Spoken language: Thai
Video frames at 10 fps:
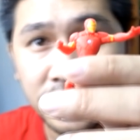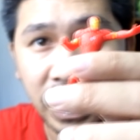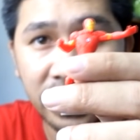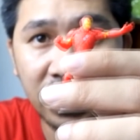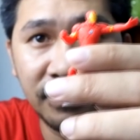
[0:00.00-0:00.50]
ผม
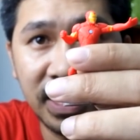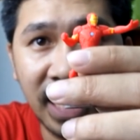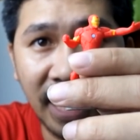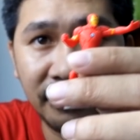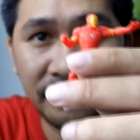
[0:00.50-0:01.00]
ใช้กีวี
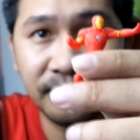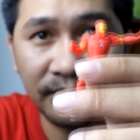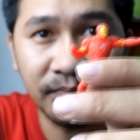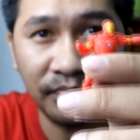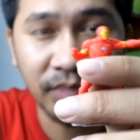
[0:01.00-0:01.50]

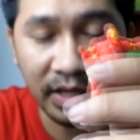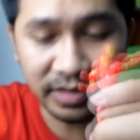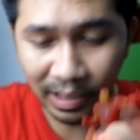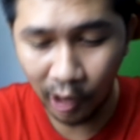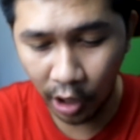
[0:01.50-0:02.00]

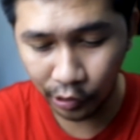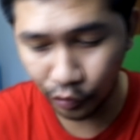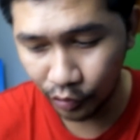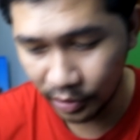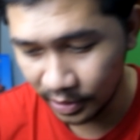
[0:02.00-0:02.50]
น้ำเดี๋ยวลองดู